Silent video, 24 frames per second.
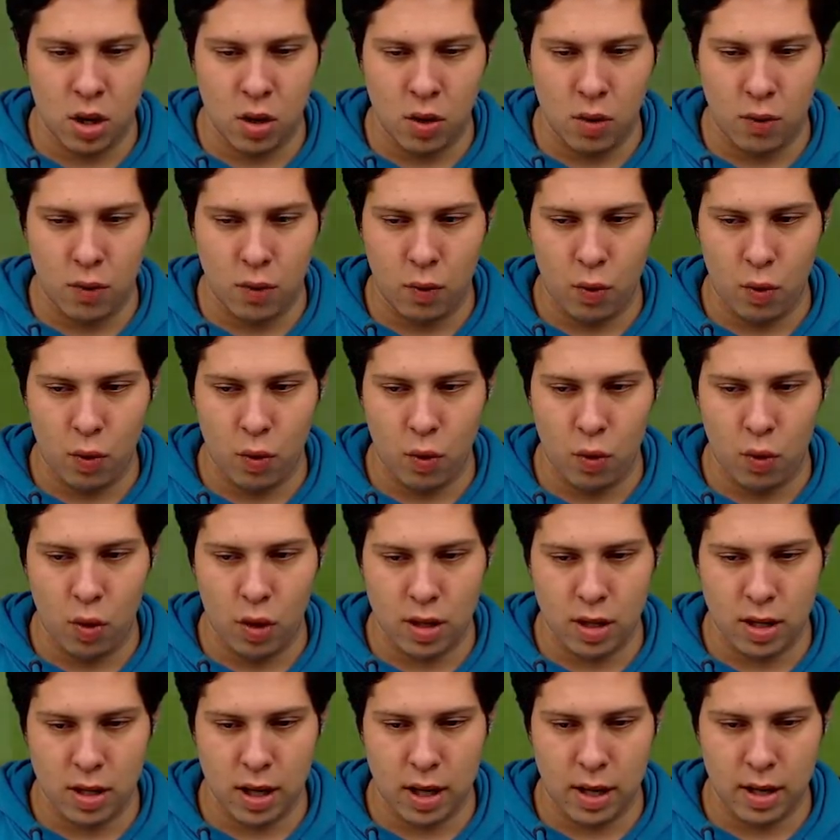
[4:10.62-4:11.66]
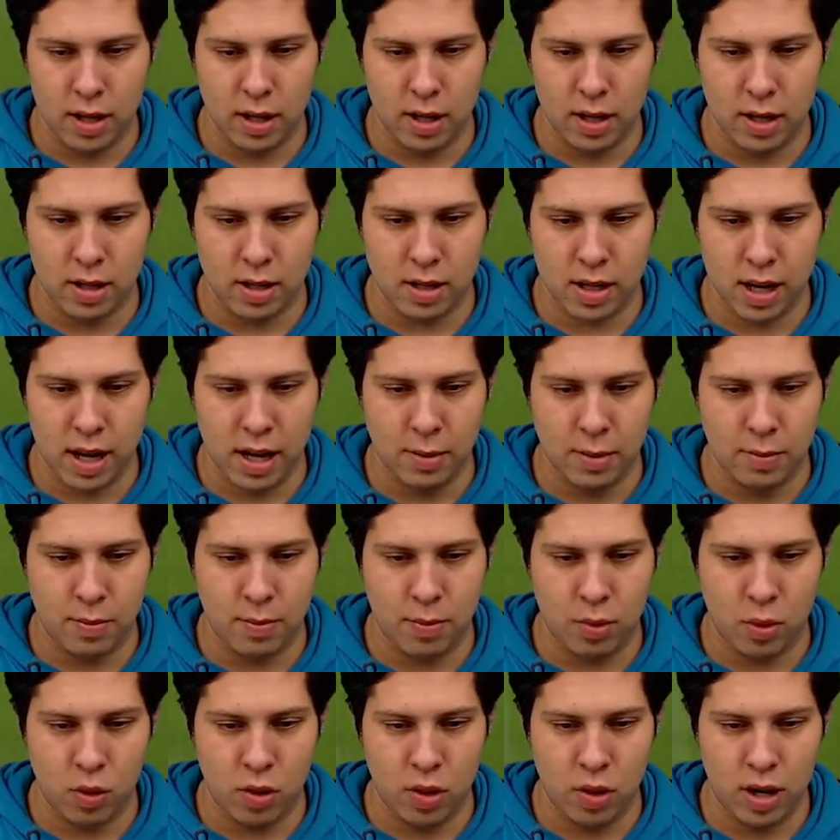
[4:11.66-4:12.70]
wo dann es keine
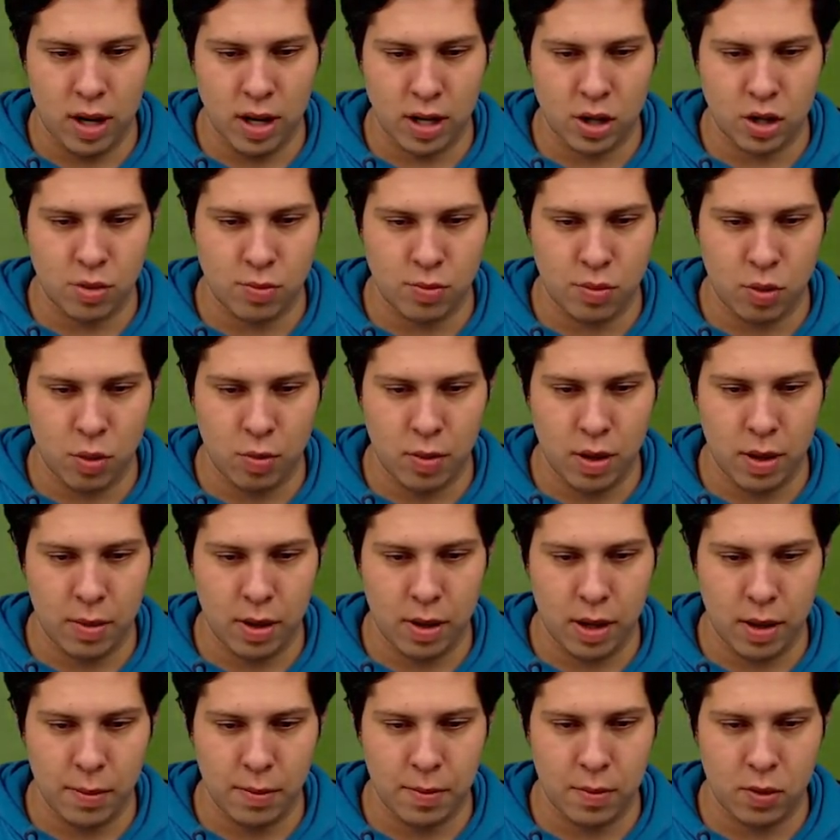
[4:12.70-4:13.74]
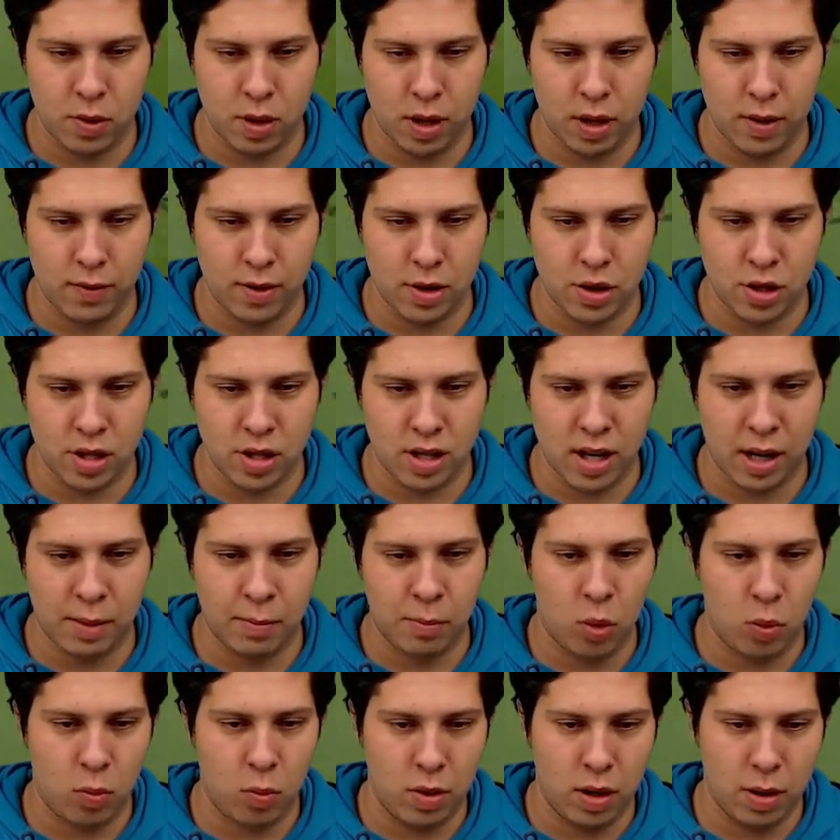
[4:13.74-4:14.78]
Connection-Probleme gibt oder irgendwelche
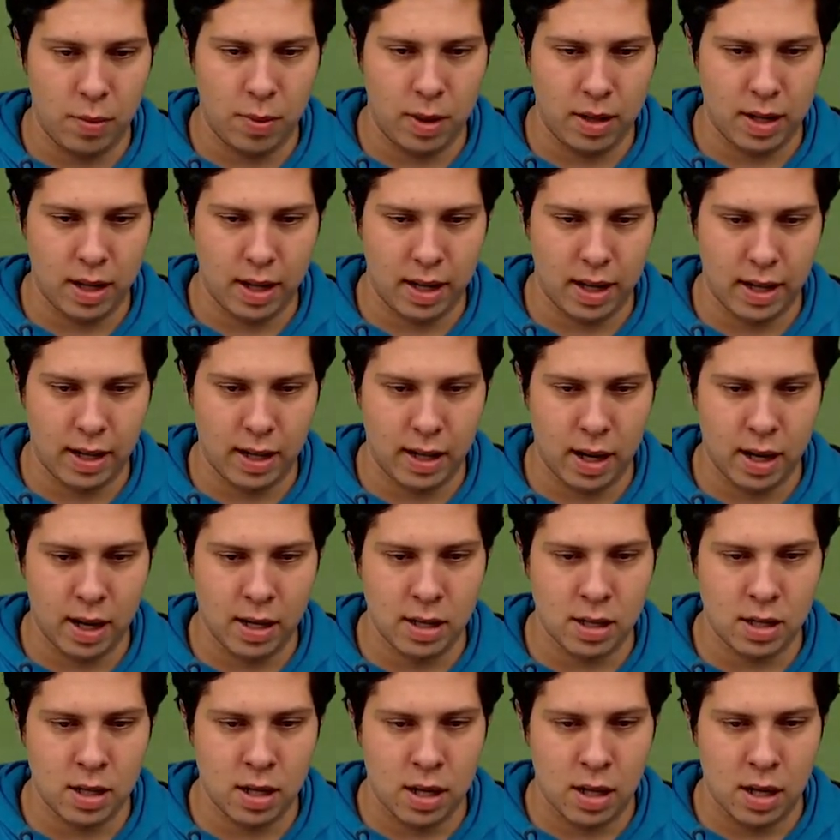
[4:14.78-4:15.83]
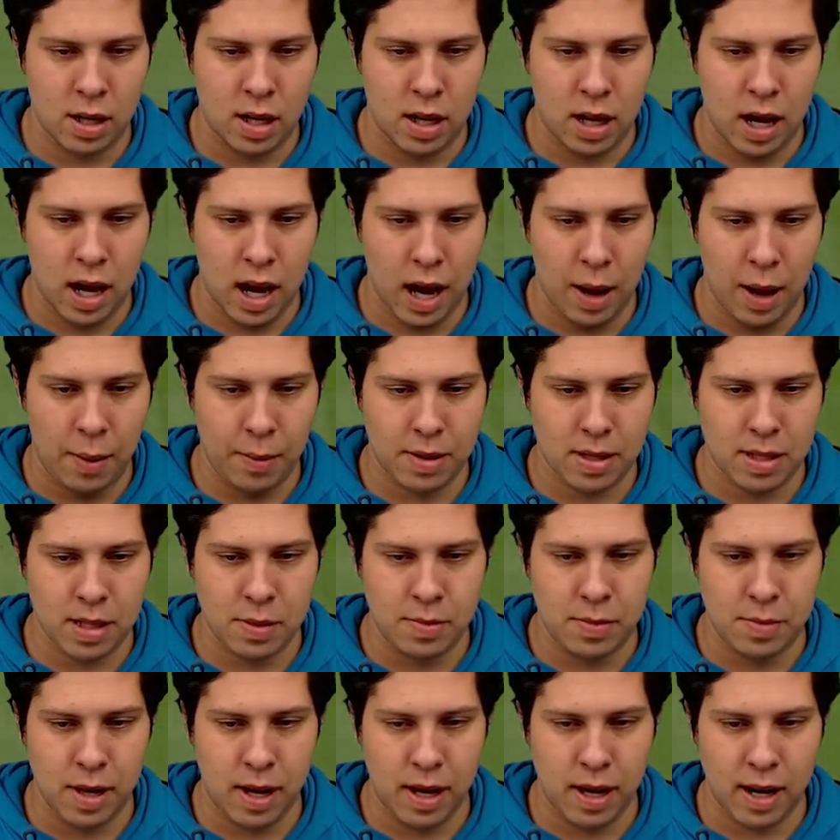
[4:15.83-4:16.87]
NAT-Probleme der Gegner hat. Aber das
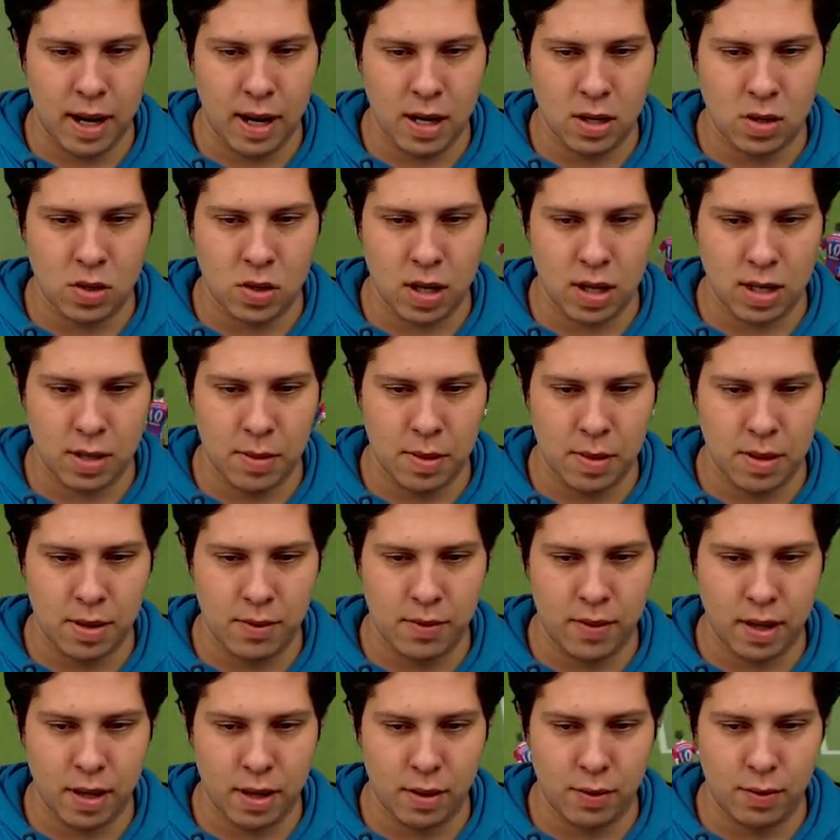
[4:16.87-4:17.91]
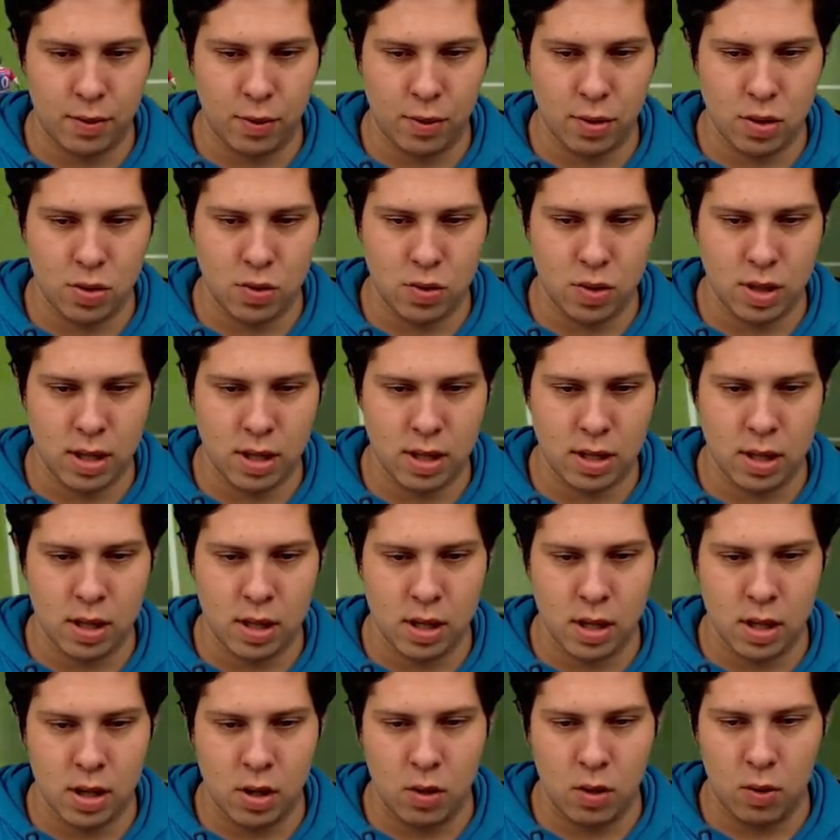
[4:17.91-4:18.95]
ist mir egal, solange es im Endeffekt dann funktioniert
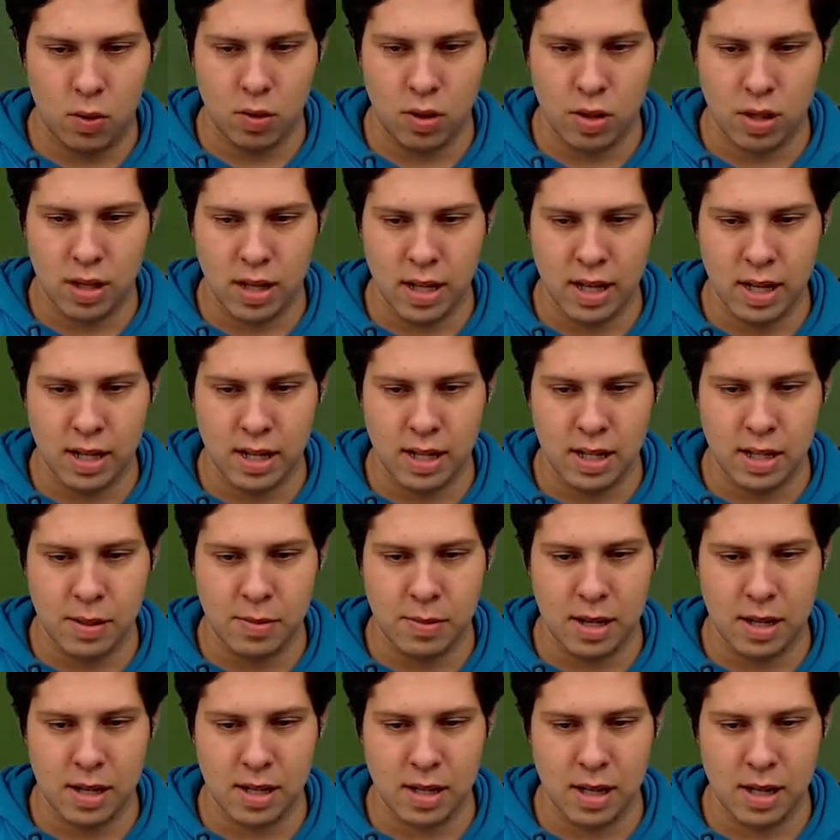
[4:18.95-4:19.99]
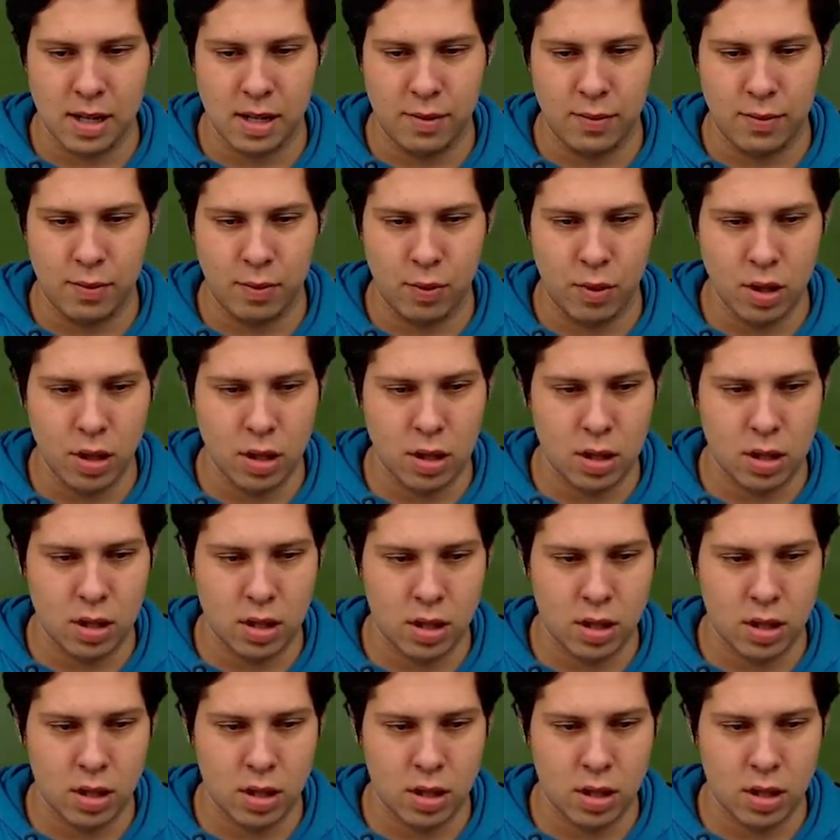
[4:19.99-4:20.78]
und geht, ist mir das relativ wurscht.